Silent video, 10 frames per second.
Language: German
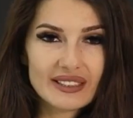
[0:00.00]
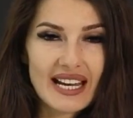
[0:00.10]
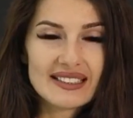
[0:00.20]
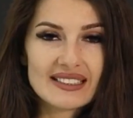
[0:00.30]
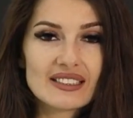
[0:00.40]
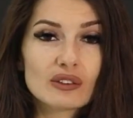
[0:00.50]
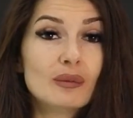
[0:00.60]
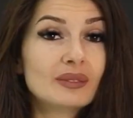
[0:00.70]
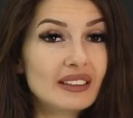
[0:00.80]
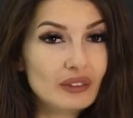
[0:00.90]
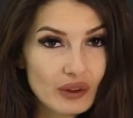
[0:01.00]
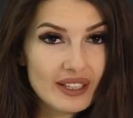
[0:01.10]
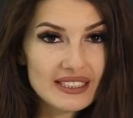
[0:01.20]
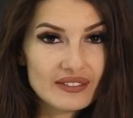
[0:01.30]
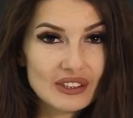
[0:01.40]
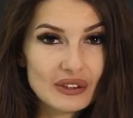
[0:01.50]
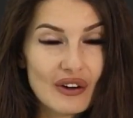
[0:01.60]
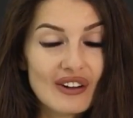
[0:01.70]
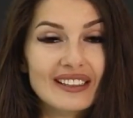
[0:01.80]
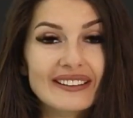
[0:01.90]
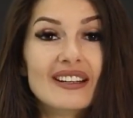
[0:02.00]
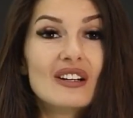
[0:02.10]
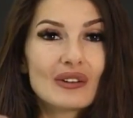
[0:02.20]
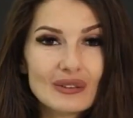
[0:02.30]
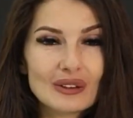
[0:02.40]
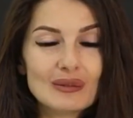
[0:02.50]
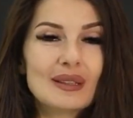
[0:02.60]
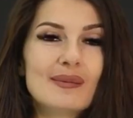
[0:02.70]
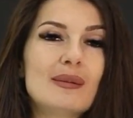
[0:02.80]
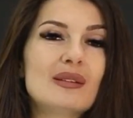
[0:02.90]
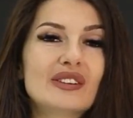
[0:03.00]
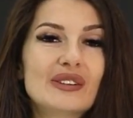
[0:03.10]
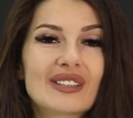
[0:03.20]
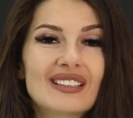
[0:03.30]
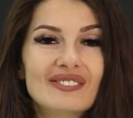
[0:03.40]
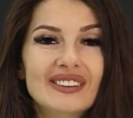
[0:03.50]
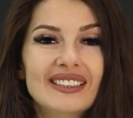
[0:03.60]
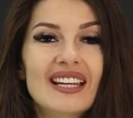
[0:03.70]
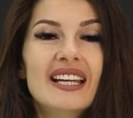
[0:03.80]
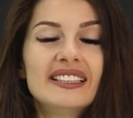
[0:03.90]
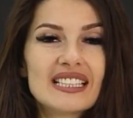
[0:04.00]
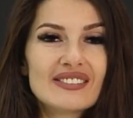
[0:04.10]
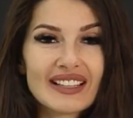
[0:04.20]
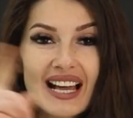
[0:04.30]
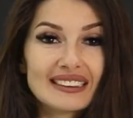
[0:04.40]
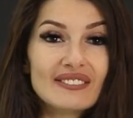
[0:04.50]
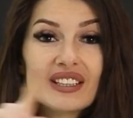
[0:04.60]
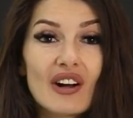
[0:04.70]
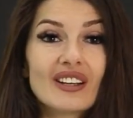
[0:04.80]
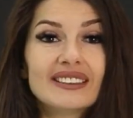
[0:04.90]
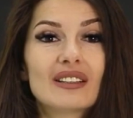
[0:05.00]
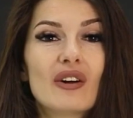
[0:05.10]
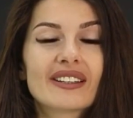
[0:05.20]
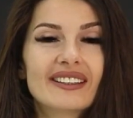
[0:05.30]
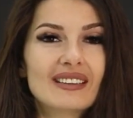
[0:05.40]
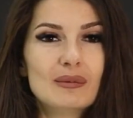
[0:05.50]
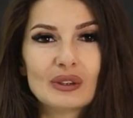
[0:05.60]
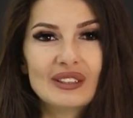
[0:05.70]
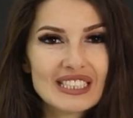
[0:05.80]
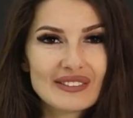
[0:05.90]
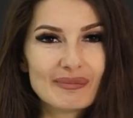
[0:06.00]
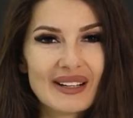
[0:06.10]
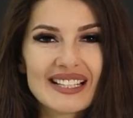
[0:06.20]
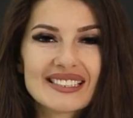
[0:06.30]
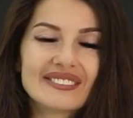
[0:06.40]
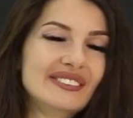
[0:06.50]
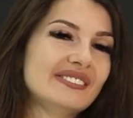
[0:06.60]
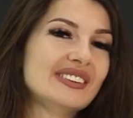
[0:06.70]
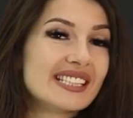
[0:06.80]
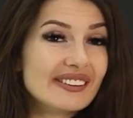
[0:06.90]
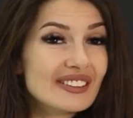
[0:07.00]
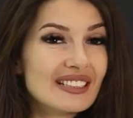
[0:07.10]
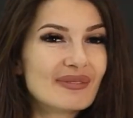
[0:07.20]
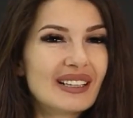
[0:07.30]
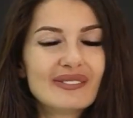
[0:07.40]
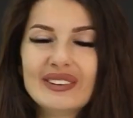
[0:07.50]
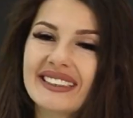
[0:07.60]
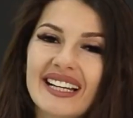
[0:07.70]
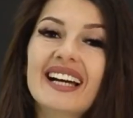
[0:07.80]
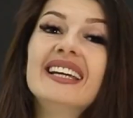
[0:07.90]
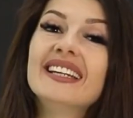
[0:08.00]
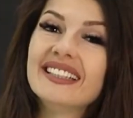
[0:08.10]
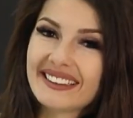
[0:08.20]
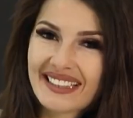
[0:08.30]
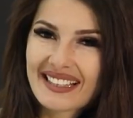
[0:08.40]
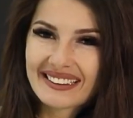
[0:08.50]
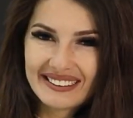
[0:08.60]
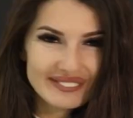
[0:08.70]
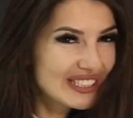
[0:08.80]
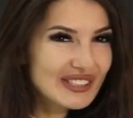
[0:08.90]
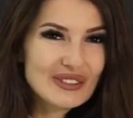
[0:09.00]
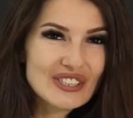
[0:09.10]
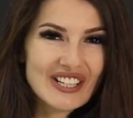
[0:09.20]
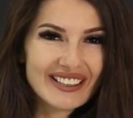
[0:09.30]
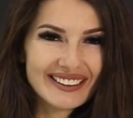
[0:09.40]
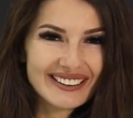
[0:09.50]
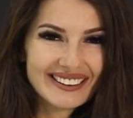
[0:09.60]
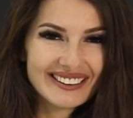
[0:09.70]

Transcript: Uhr kommt ein neues Video online rund um die Babyfotografie. Deswegen aktiviere auch die Glocke, damit du nichts verpasst. Und wir sehen uns dann bald wieder. Ich danke dir fürs Zuschauen.